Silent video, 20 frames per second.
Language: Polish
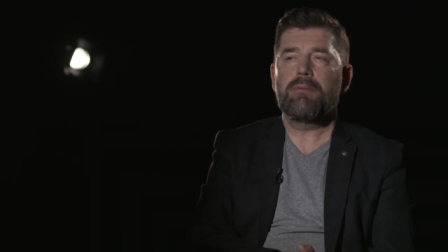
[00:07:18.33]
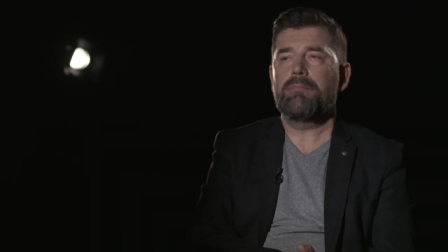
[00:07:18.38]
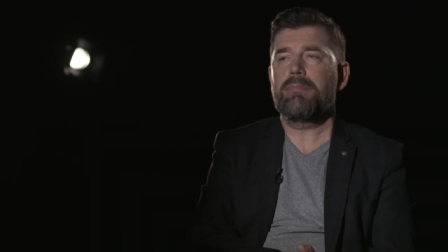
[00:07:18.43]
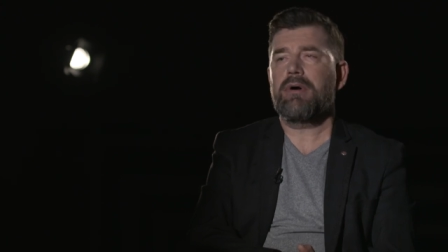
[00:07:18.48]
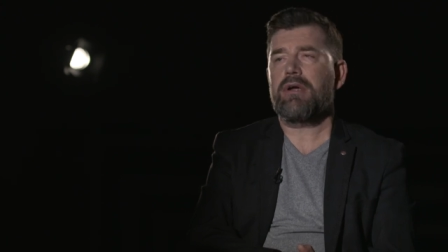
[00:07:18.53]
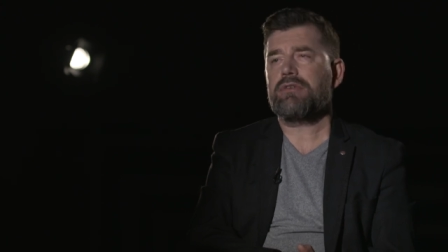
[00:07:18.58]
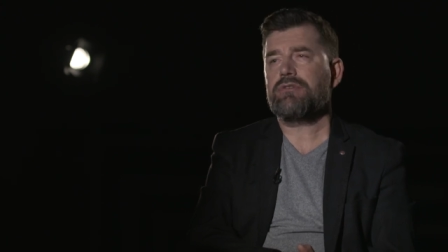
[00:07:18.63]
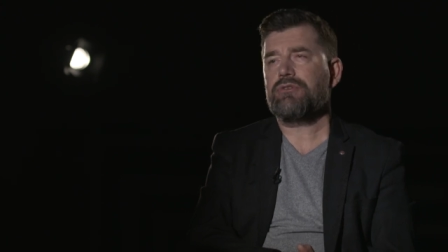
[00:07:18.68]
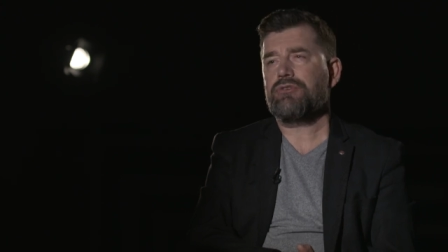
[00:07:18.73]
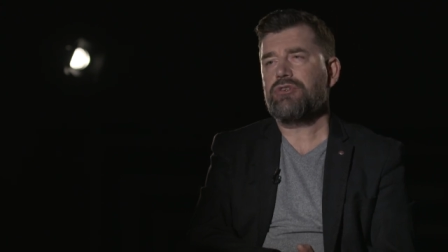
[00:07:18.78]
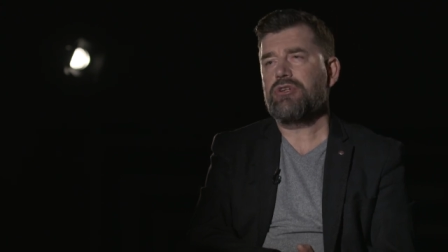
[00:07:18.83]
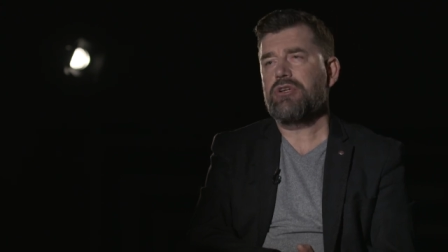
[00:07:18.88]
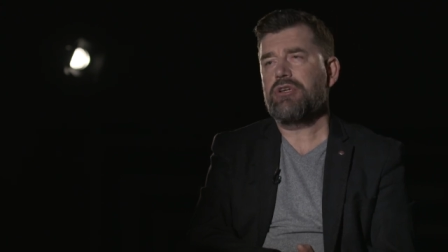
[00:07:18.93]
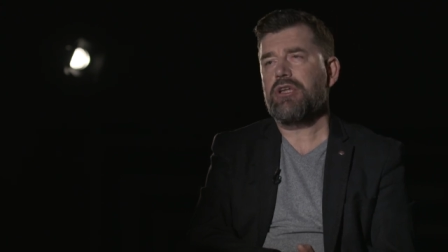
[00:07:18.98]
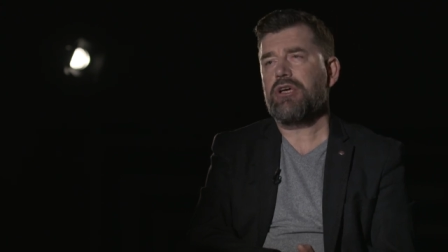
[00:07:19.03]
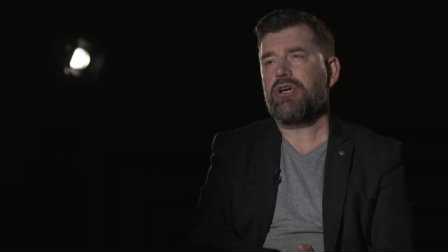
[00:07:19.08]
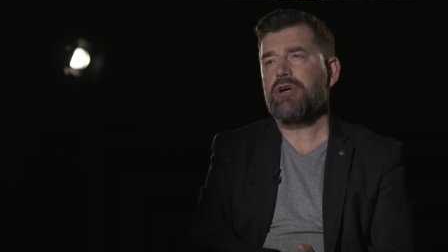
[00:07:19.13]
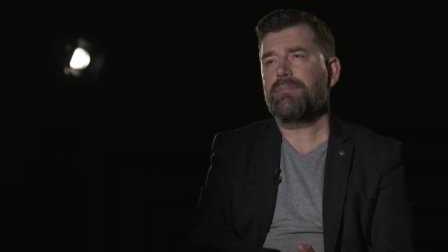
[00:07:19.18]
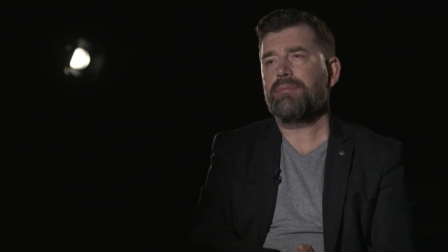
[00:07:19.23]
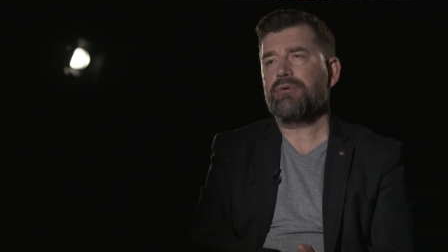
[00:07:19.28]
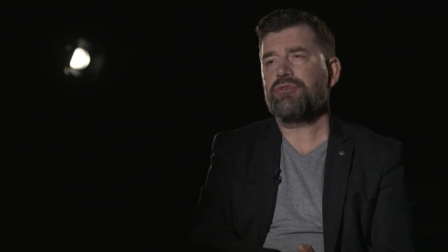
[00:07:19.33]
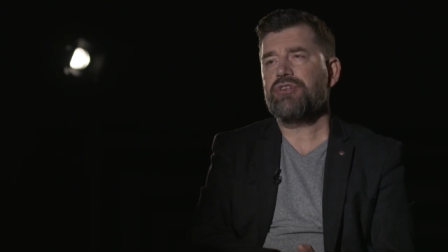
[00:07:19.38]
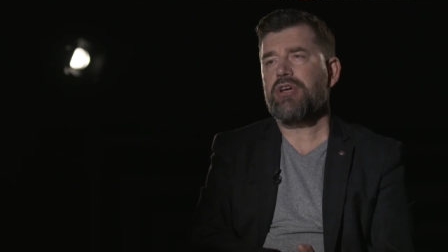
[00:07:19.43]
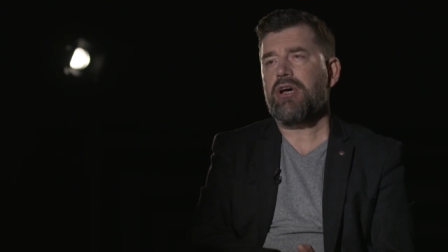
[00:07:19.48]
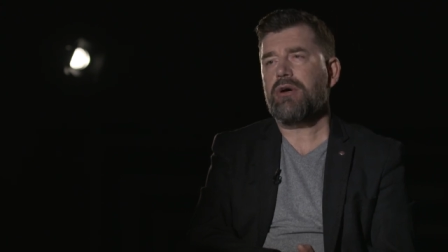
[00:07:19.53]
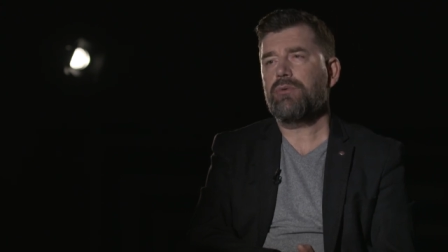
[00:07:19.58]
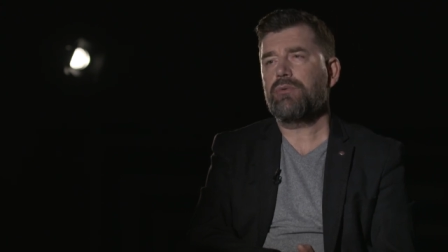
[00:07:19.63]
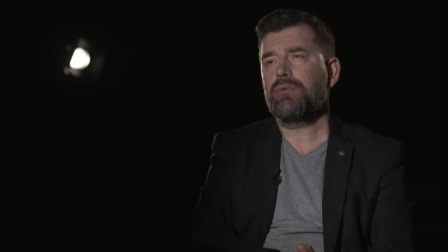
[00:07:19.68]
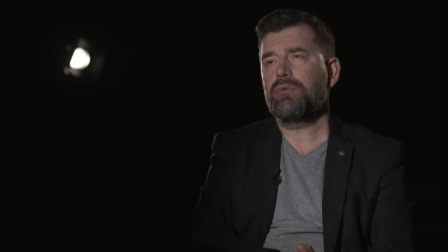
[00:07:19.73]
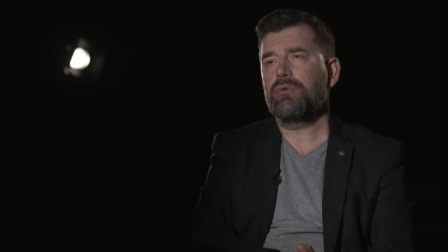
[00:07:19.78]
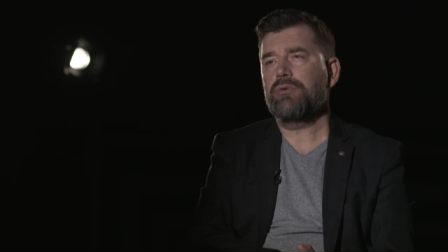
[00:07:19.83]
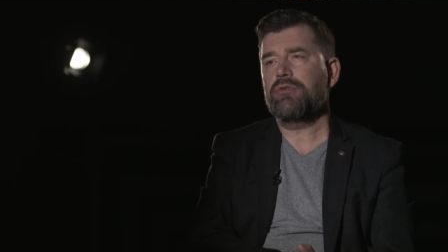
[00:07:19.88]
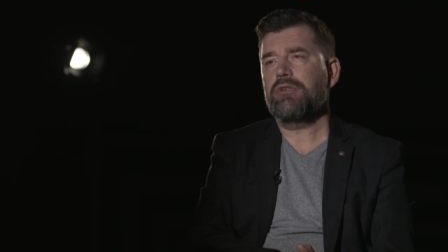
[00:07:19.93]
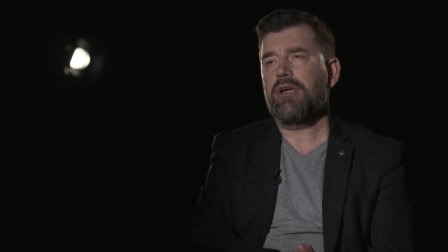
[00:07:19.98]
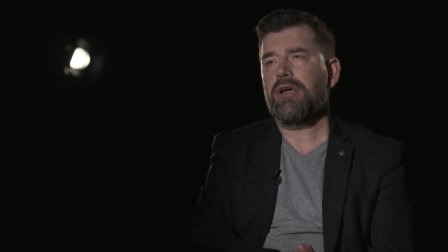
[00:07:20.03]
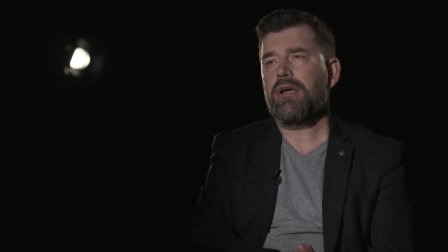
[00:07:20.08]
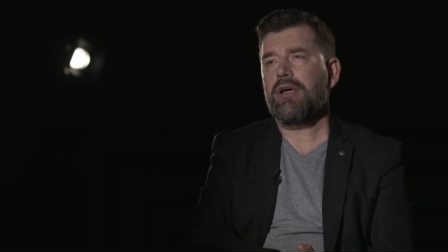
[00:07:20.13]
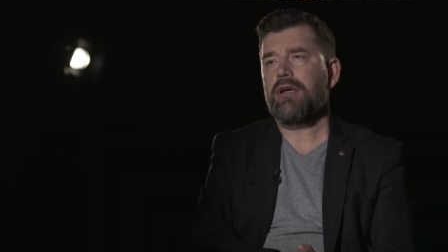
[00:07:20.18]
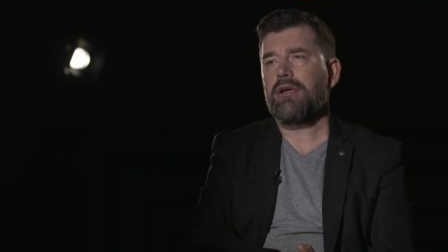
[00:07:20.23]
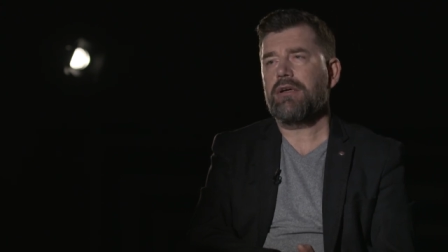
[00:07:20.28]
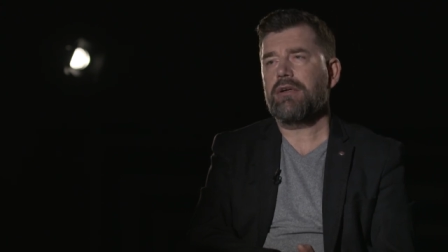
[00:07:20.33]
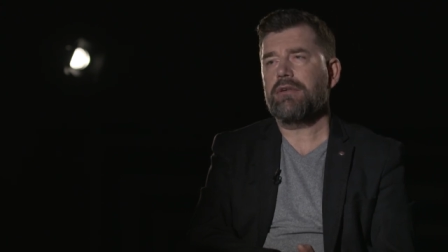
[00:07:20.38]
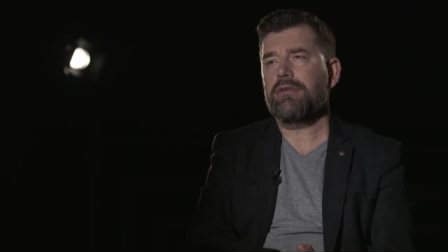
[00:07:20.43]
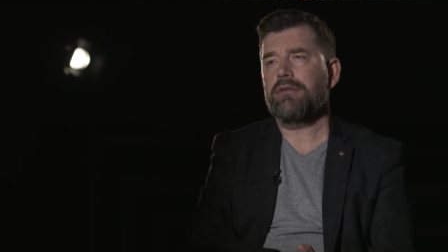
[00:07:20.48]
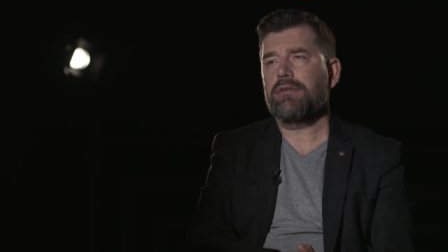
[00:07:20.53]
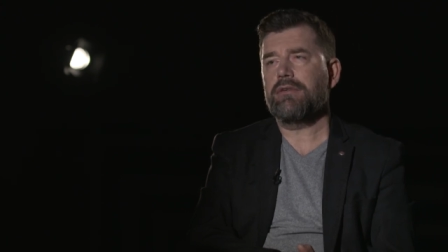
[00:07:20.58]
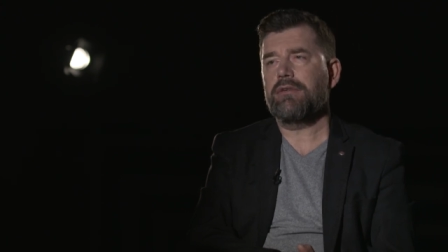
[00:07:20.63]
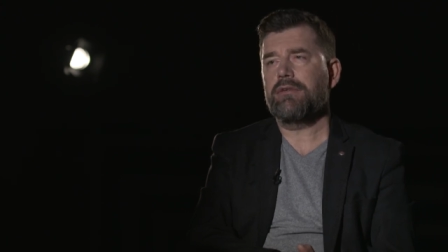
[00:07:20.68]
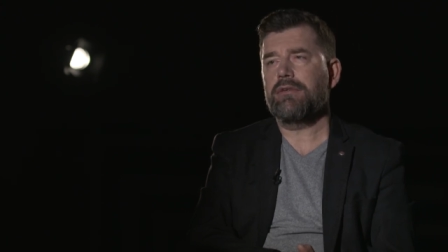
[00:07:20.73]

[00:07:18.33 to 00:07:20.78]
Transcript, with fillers: bardzo silnego podziału na